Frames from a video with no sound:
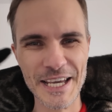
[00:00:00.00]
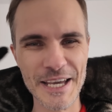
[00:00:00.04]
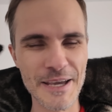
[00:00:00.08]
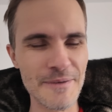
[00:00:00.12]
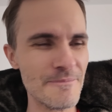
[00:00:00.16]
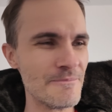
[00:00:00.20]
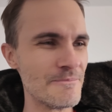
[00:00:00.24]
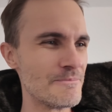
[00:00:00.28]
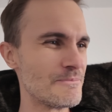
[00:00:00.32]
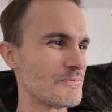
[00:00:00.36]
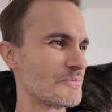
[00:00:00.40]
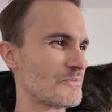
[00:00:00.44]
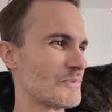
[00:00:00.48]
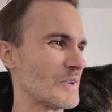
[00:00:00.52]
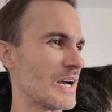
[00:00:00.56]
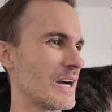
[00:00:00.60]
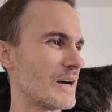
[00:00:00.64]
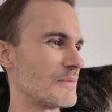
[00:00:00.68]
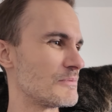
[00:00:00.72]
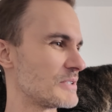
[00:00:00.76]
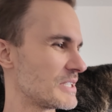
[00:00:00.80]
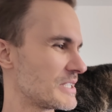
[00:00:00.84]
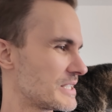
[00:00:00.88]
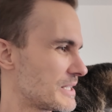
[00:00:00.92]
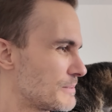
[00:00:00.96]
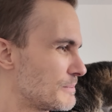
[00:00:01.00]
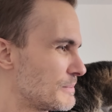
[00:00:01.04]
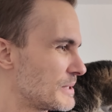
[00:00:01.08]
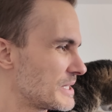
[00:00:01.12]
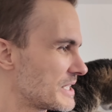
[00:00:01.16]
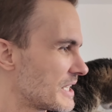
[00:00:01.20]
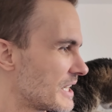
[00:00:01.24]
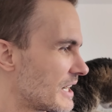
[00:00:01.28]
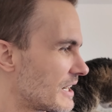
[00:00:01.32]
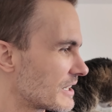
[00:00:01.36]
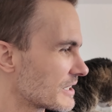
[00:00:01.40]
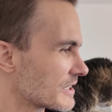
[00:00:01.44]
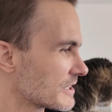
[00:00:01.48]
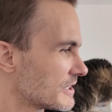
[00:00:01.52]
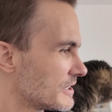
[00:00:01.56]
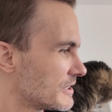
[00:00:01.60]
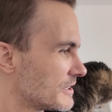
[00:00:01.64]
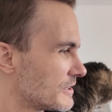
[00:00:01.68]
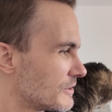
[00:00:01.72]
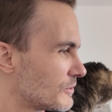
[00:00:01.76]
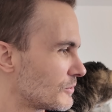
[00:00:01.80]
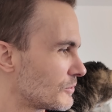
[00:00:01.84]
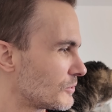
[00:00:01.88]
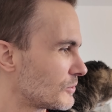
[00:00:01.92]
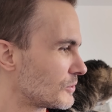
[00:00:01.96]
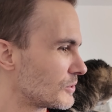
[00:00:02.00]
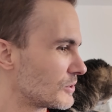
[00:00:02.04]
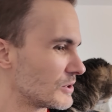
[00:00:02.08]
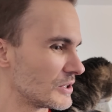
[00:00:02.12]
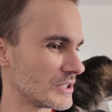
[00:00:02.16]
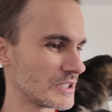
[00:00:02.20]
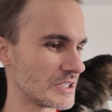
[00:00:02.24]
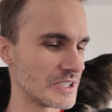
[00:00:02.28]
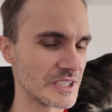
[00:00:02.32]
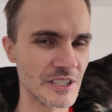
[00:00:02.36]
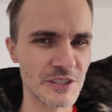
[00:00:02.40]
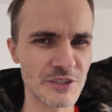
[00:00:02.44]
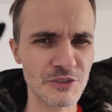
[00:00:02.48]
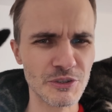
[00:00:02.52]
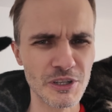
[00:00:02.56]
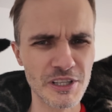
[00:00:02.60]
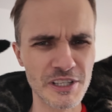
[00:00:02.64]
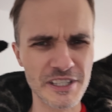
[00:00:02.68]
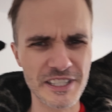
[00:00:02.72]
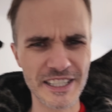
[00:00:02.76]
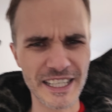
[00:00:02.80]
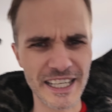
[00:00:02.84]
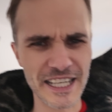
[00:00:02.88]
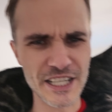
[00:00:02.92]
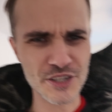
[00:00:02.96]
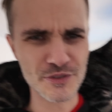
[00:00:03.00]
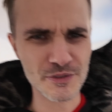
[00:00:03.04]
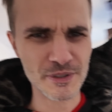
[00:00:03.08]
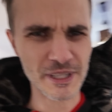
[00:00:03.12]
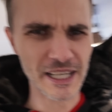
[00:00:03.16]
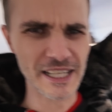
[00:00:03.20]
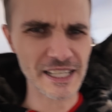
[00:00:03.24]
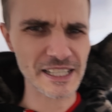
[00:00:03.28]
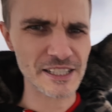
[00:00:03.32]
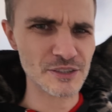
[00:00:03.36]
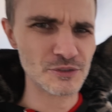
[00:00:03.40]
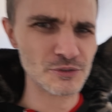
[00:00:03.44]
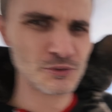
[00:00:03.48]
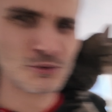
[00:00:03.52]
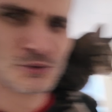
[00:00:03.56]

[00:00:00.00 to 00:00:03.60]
ähm, wir haben es jetzt am Mittag und die Knödel, die trennen schon wieder alle